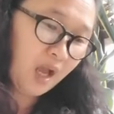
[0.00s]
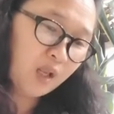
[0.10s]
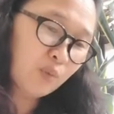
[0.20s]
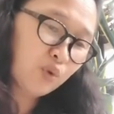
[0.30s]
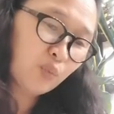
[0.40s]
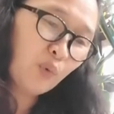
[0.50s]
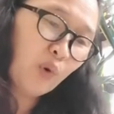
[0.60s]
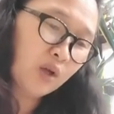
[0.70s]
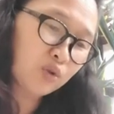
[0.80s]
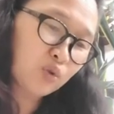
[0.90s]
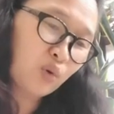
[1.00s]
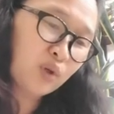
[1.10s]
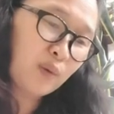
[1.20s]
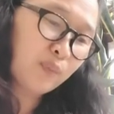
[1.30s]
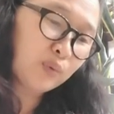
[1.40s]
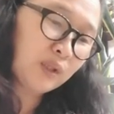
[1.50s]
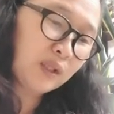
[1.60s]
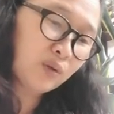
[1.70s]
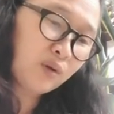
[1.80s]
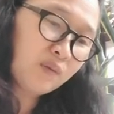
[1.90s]
Alam niyo po ang storya po
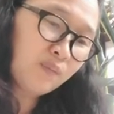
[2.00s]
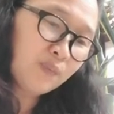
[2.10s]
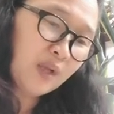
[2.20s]
dito.